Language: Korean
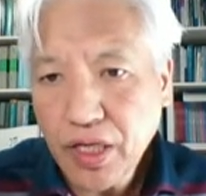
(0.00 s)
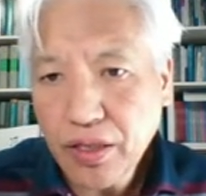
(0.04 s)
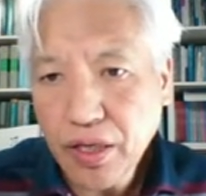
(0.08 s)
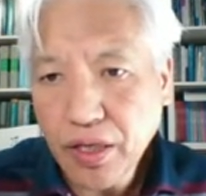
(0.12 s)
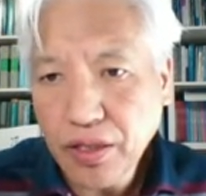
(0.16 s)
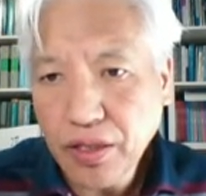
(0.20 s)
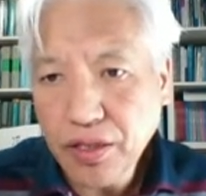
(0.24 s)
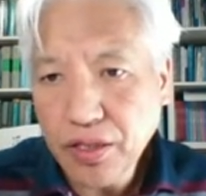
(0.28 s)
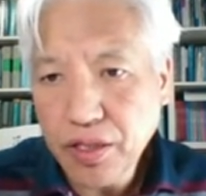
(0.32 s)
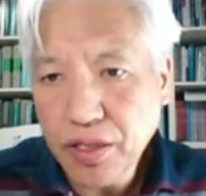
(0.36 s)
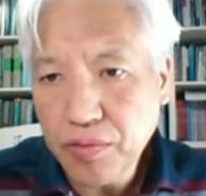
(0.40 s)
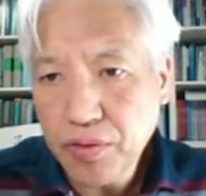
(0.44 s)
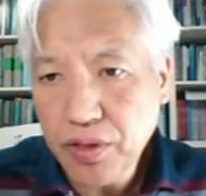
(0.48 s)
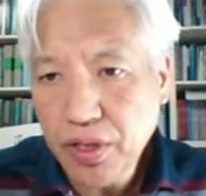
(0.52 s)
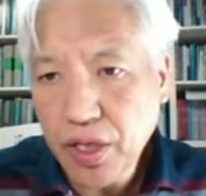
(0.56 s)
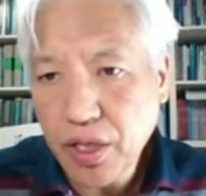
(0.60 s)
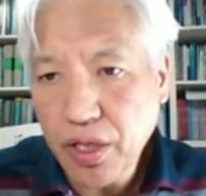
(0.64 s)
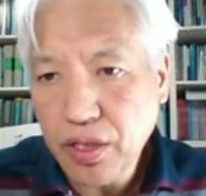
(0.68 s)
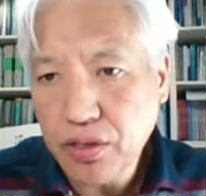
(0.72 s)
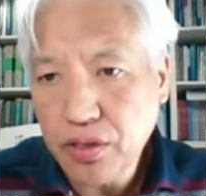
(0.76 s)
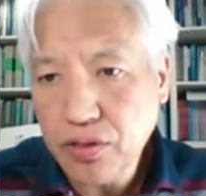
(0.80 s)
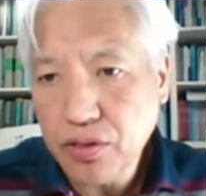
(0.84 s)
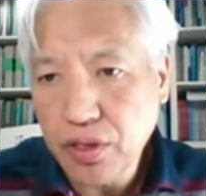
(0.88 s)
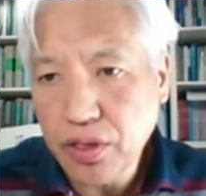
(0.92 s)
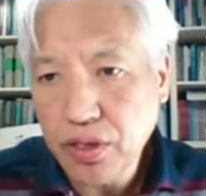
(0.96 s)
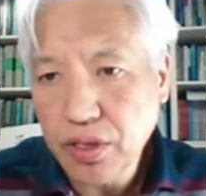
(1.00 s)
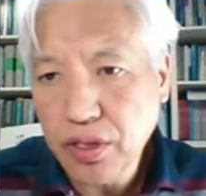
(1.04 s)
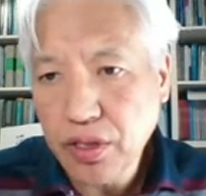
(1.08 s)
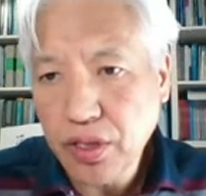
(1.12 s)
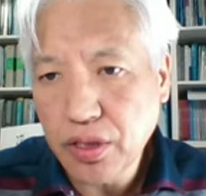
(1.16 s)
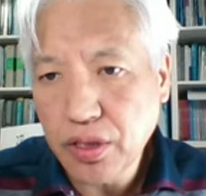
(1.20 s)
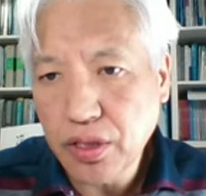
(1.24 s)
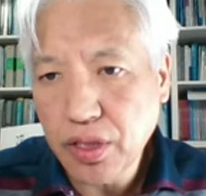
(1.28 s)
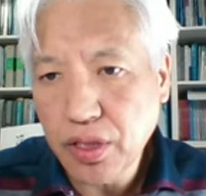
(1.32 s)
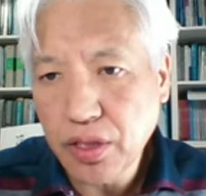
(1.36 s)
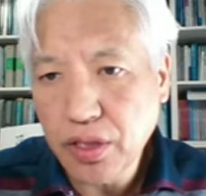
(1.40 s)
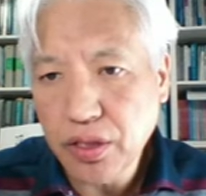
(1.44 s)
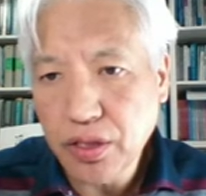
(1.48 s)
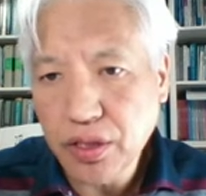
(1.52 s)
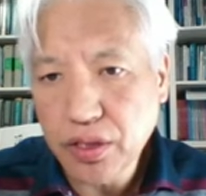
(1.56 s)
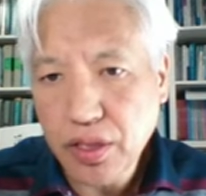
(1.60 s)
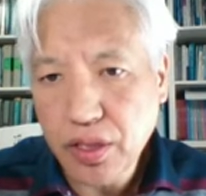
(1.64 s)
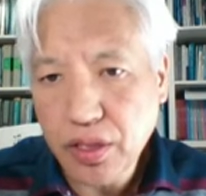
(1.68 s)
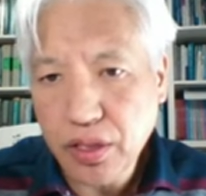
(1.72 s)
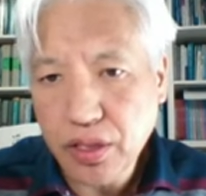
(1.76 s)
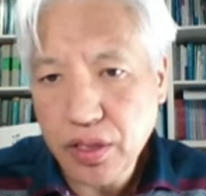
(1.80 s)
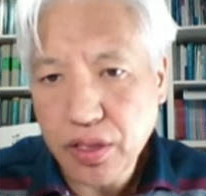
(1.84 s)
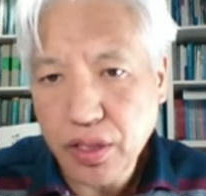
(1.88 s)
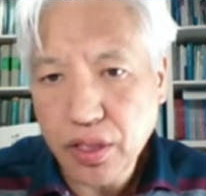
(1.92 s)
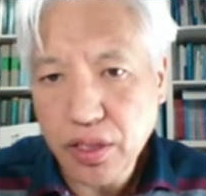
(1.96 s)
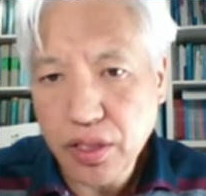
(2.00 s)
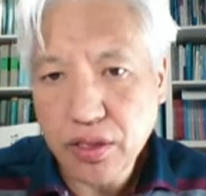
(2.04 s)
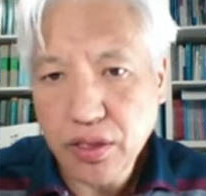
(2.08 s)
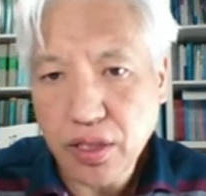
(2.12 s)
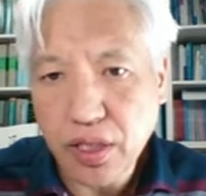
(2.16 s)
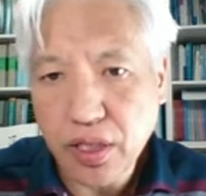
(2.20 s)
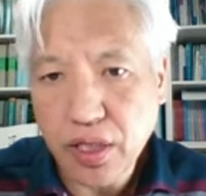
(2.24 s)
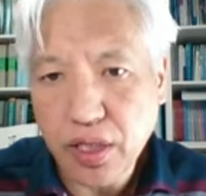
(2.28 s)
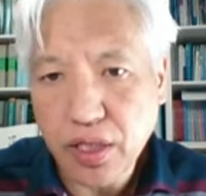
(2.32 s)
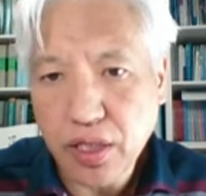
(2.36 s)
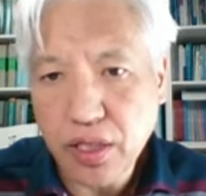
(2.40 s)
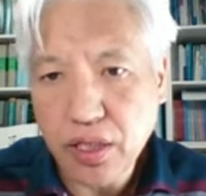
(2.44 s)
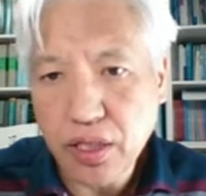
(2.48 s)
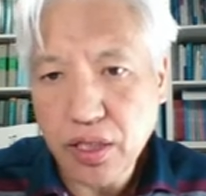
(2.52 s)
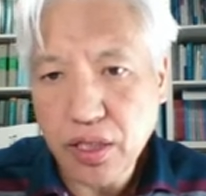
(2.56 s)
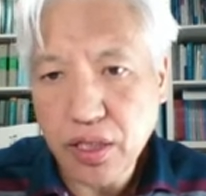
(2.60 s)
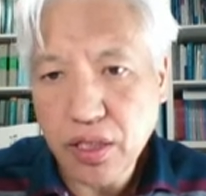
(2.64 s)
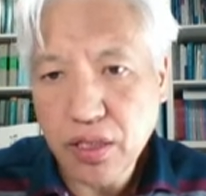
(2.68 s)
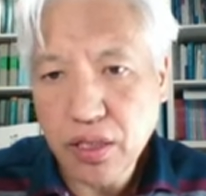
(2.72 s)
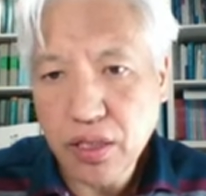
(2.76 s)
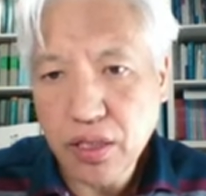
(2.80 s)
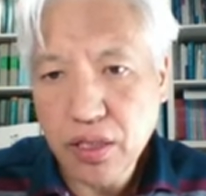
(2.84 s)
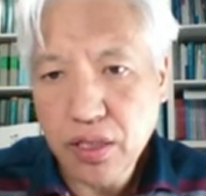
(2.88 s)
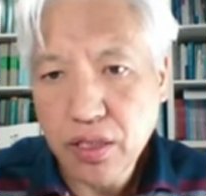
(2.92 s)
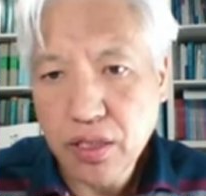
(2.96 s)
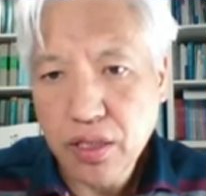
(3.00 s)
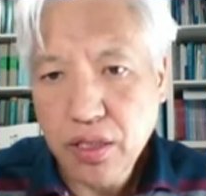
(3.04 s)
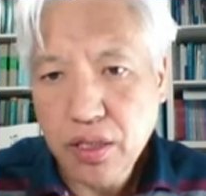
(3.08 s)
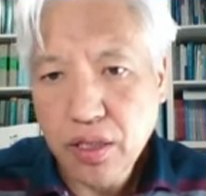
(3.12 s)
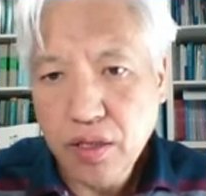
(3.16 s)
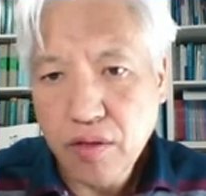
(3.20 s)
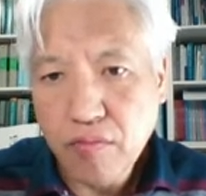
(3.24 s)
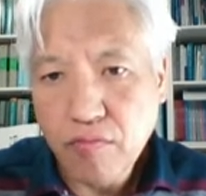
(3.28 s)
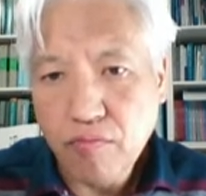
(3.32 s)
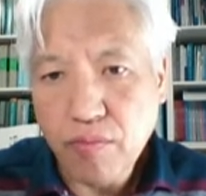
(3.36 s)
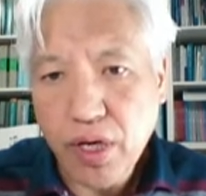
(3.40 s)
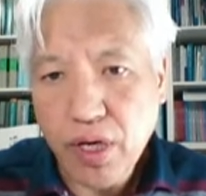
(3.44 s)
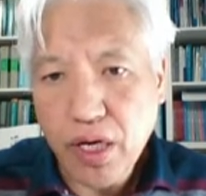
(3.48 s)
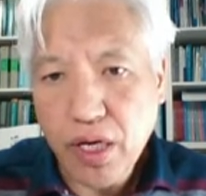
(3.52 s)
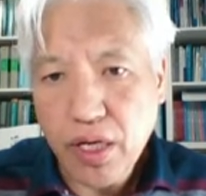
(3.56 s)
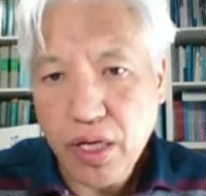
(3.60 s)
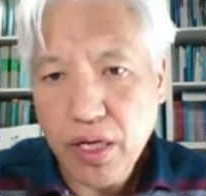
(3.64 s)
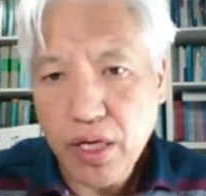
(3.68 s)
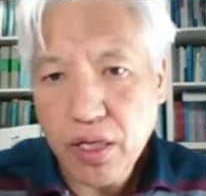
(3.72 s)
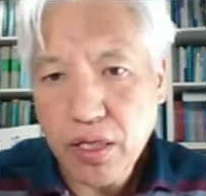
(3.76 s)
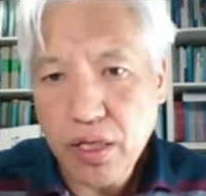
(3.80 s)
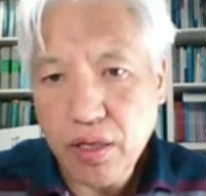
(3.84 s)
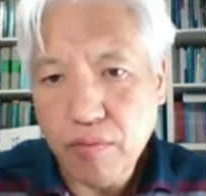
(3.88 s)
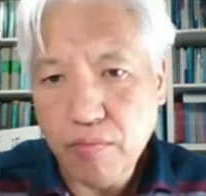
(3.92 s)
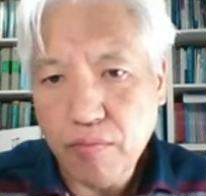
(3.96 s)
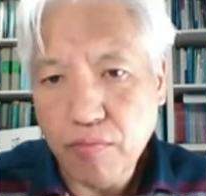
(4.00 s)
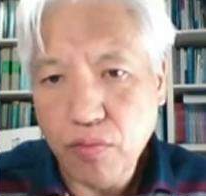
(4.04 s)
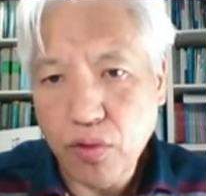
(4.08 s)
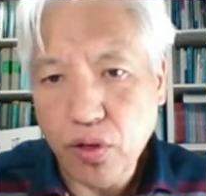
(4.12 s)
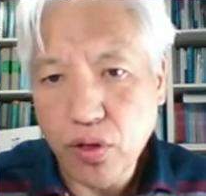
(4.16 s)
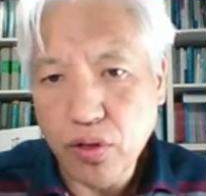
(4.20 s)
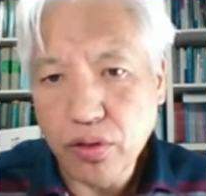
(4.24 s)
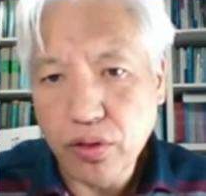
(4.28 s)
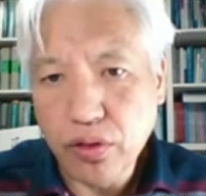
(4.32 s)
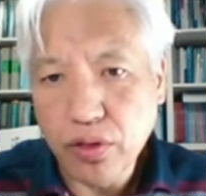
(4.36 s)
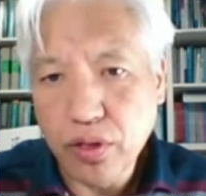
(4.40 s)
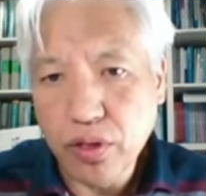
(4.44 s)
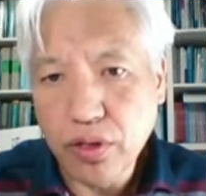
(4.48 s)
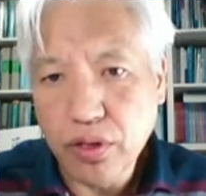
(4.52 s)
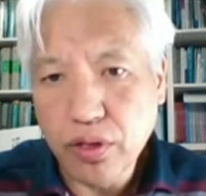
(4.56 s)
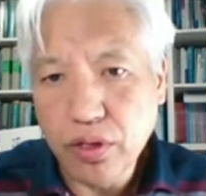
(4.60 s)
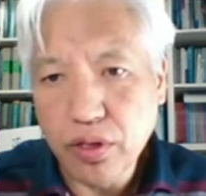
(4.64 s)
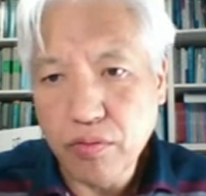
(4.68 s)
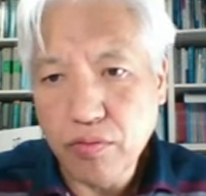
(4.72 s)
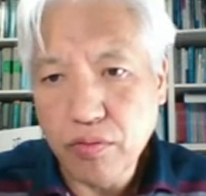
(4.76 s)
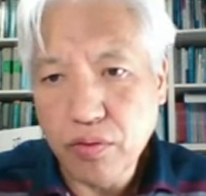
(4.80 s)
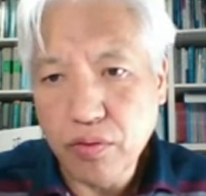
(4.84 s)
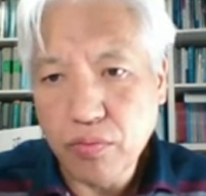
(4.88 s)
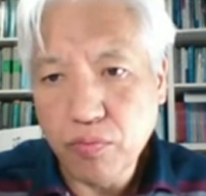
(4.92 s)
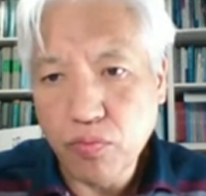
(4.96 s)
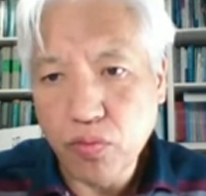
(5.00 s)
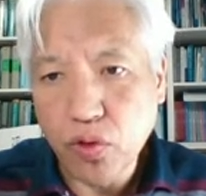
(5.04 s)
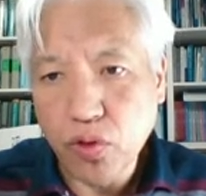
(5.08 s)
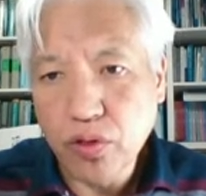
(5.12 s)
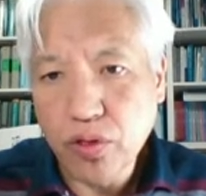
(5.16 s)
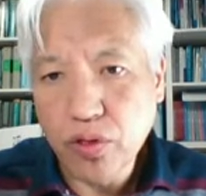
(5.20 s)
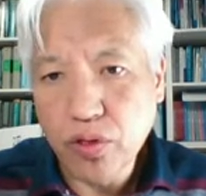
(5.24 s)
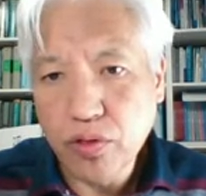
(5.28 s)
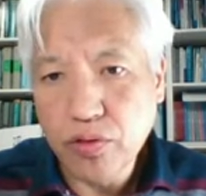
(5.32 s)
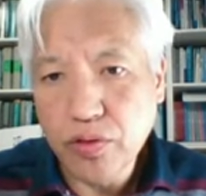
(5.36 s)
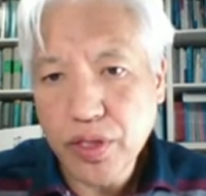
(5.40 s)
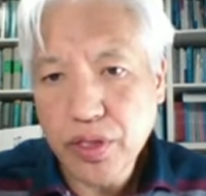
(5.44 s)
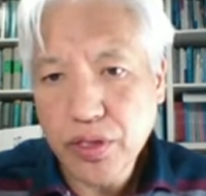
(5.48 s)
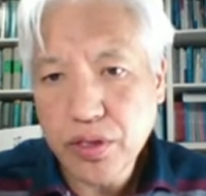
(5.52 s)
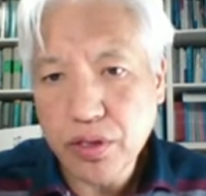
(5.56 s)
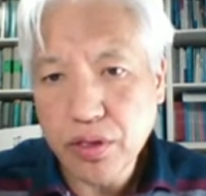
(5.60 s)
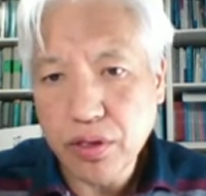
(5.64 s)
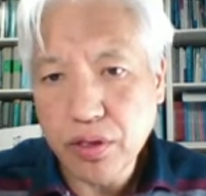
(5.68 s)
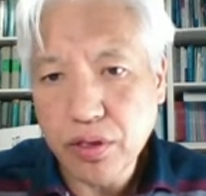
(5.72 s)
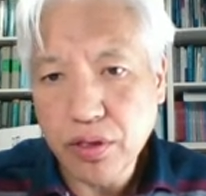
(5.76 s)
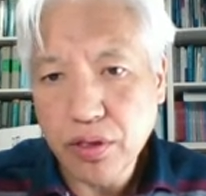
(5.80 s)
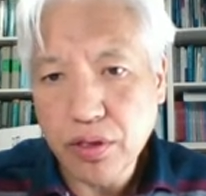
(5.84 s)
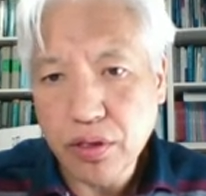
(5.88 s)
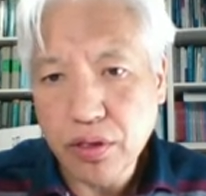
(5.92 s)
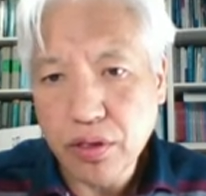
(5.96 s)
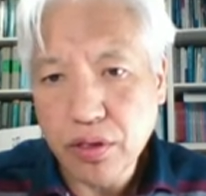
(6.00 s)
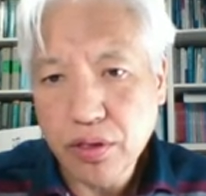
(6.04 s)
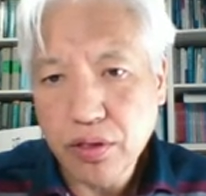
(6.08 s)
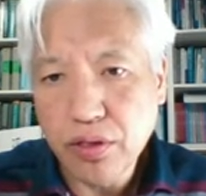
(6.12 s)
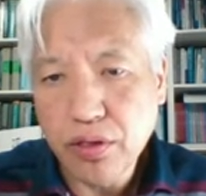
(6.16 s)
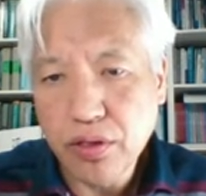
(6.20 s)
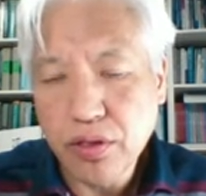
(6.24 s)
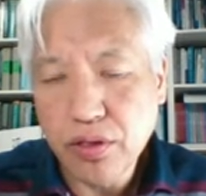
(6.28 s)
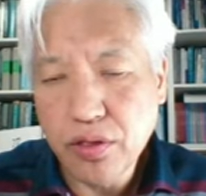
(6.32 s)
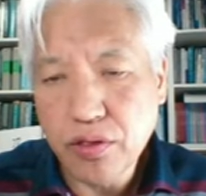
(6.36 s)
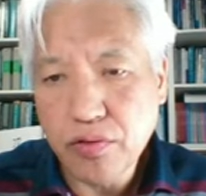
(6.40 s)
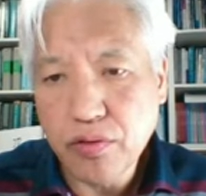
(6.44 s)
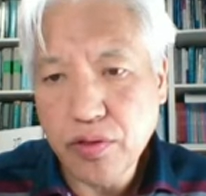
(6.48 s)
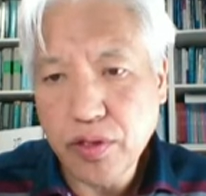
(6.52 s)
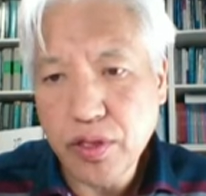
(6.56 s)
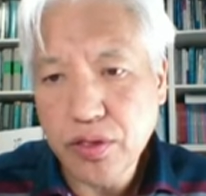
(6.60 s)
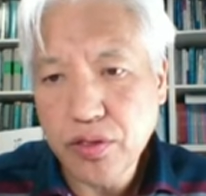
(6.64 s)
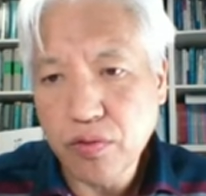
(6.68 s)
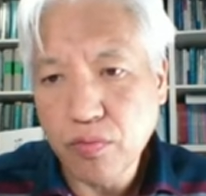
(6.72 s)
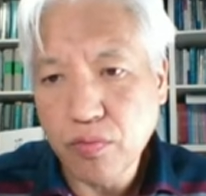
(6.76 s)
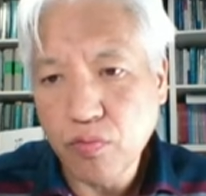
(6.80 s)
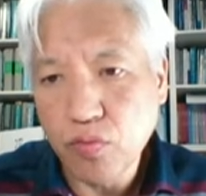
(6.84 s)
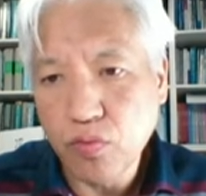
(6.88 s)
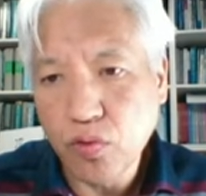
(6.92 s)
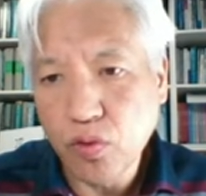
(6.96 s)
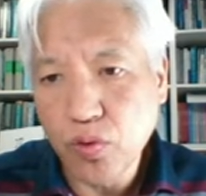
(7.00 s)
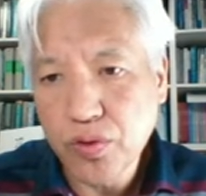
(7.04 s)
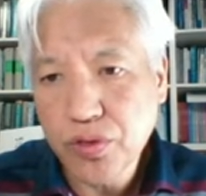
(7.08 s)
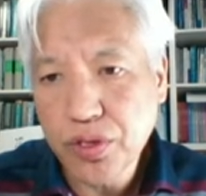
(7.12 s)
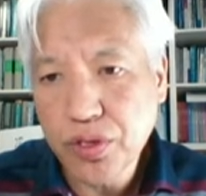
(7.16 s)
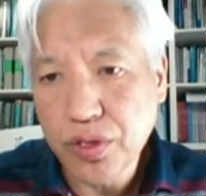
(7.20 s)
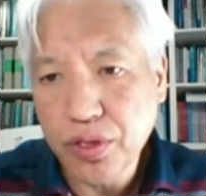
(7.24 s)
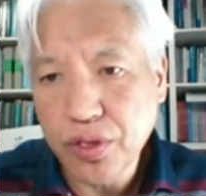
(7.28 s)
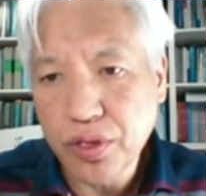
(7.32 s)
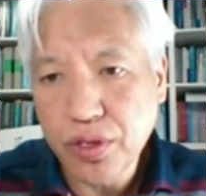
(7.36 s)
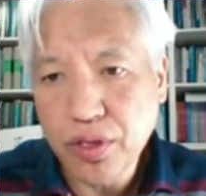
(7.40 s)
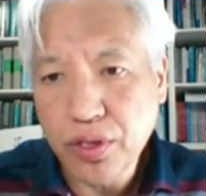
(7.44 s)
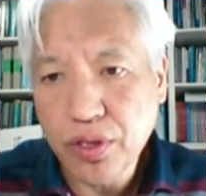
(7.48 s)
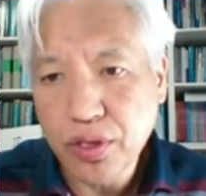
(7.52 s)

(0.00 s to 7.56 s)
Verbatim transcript: 헤테브 캐리죠. 이렇게 돼 있는데 이렇게 읽어라. 마라헴 뭐 너희를 뭐를 위해서 너희를 위해서 무엇을